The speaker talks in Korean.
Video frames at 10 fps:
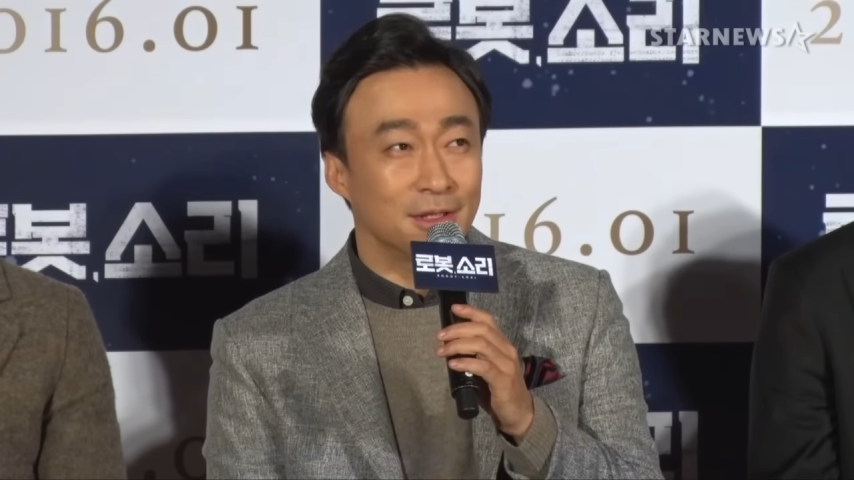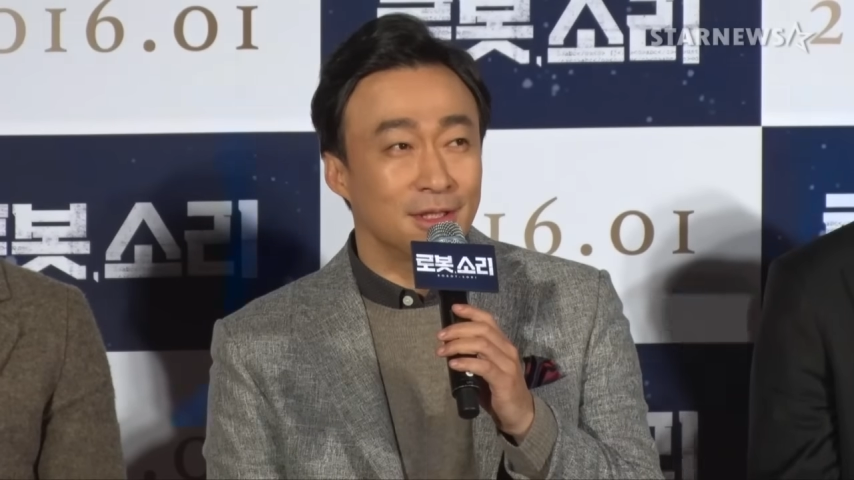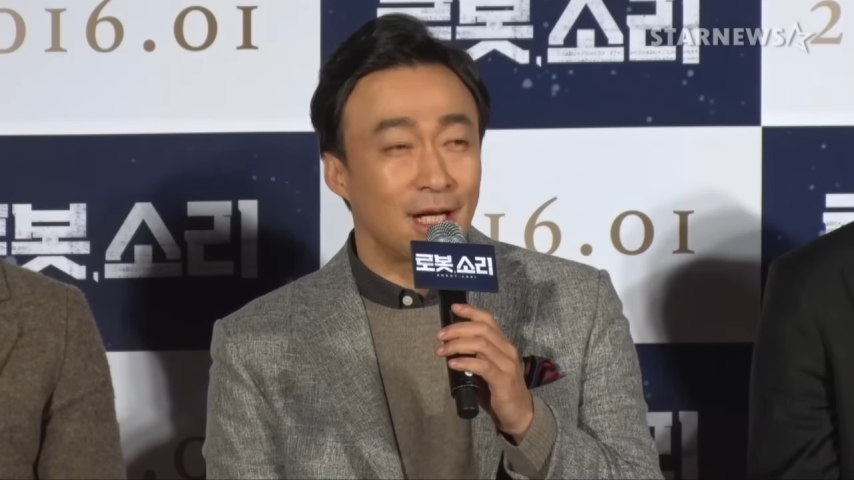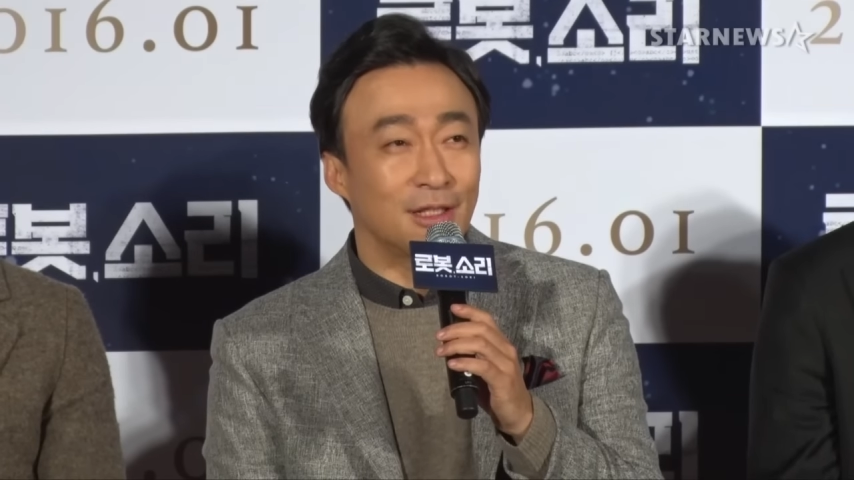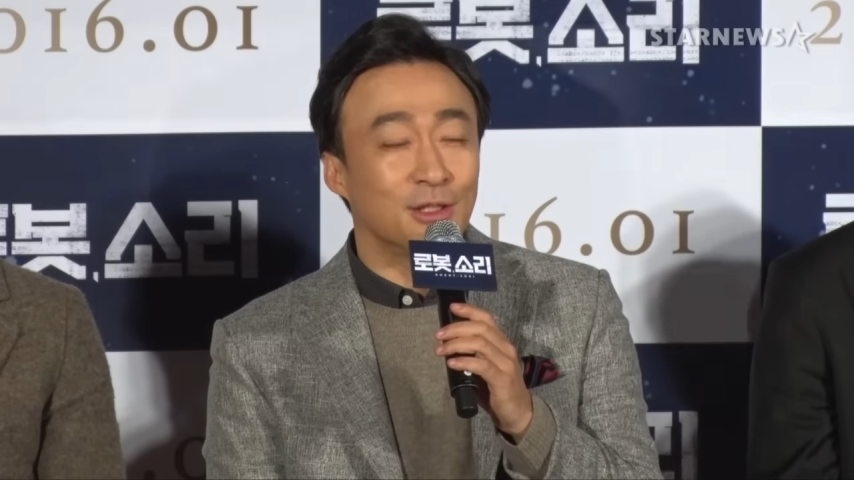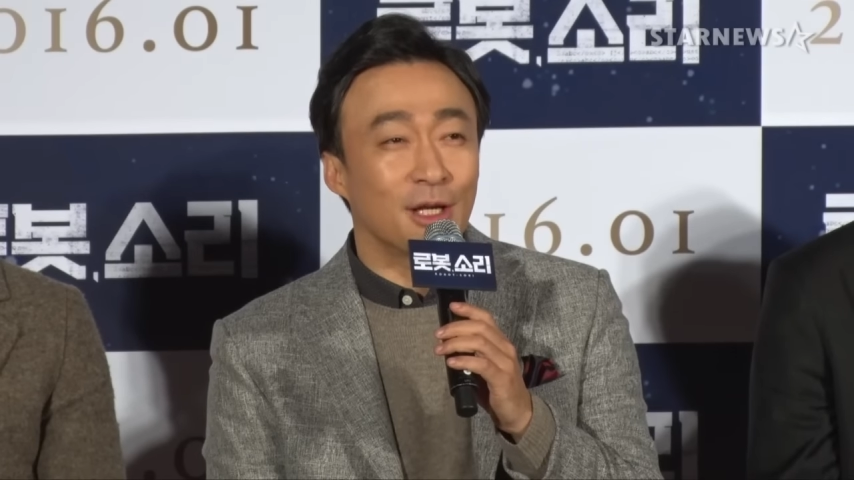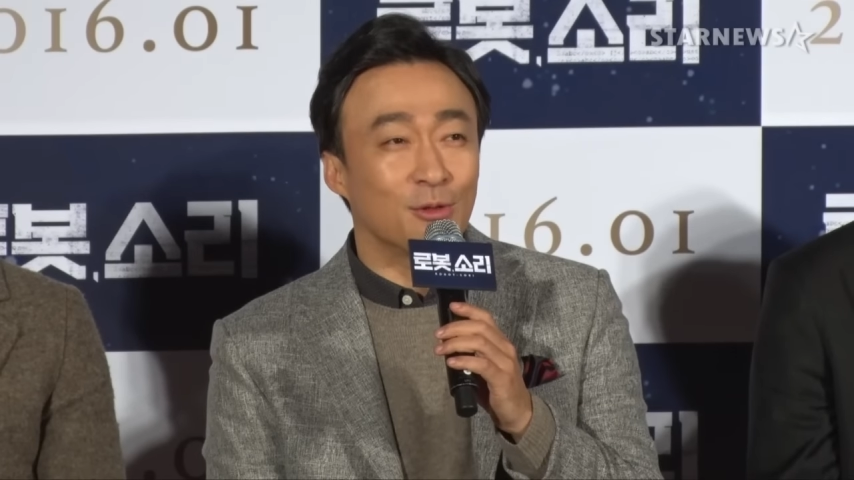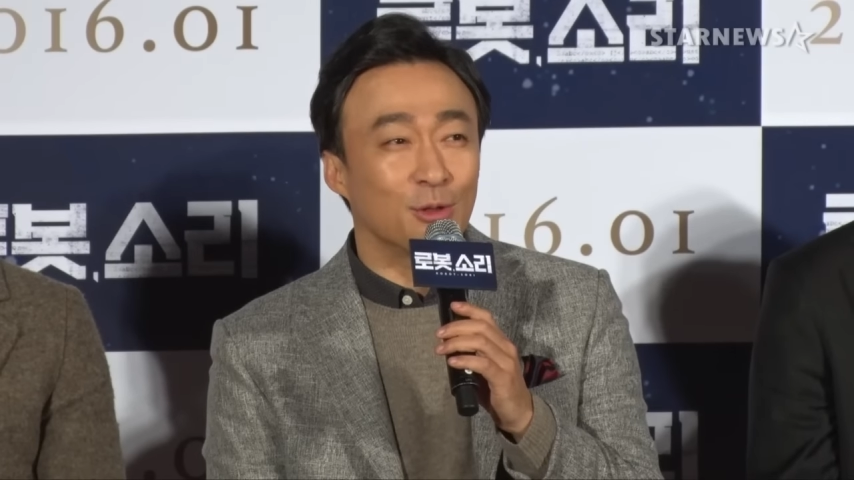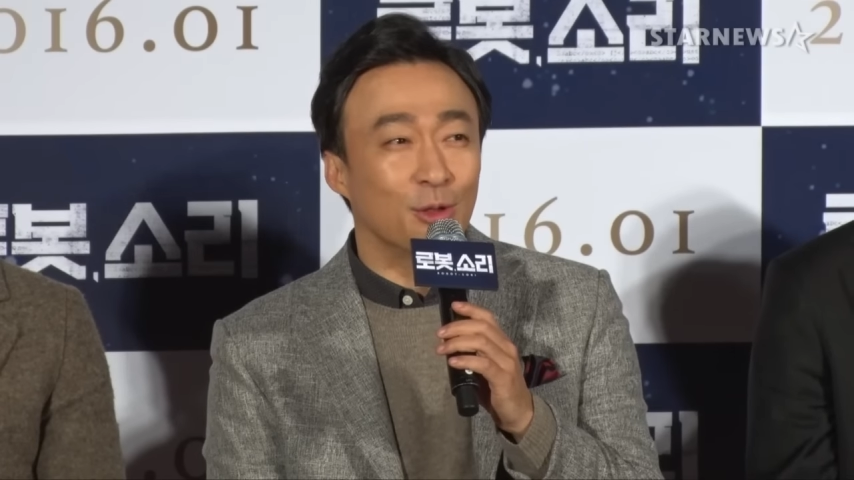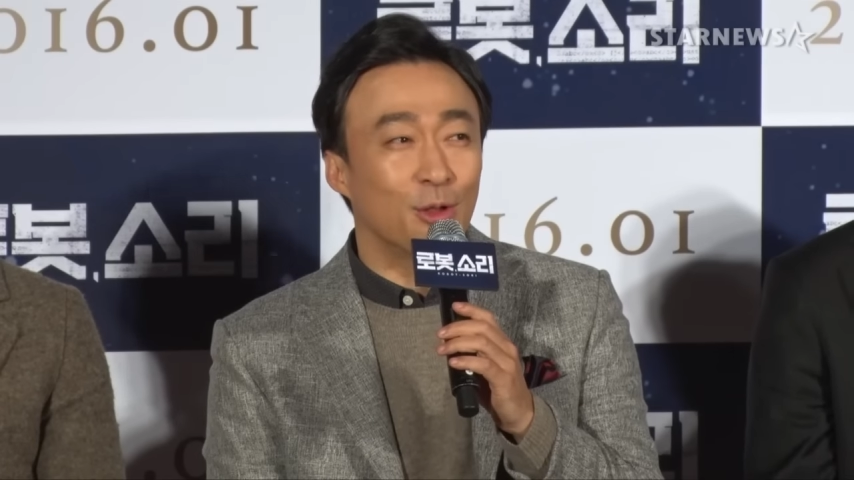
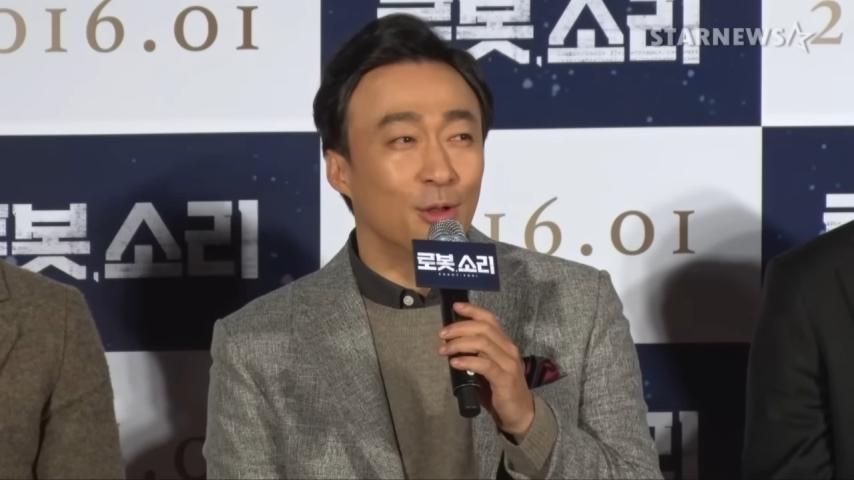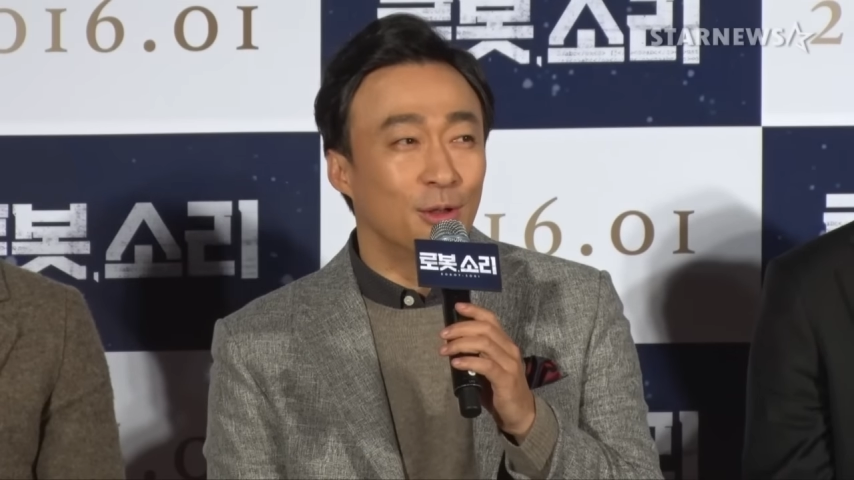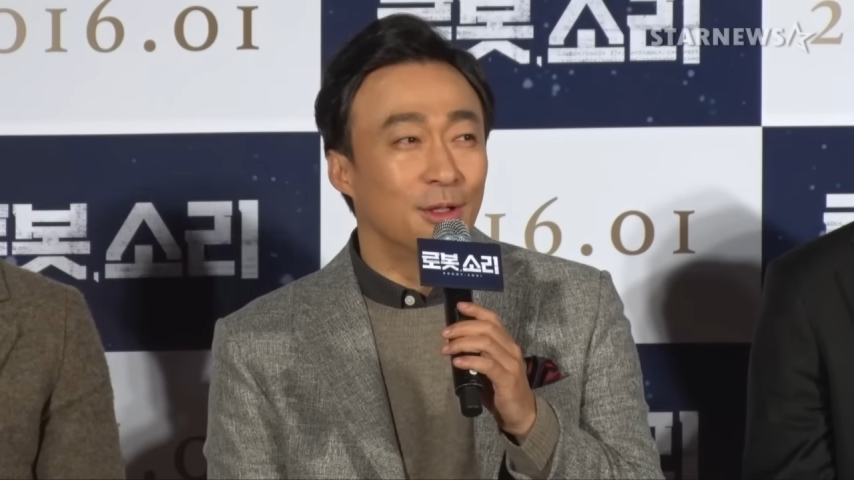자극했고요.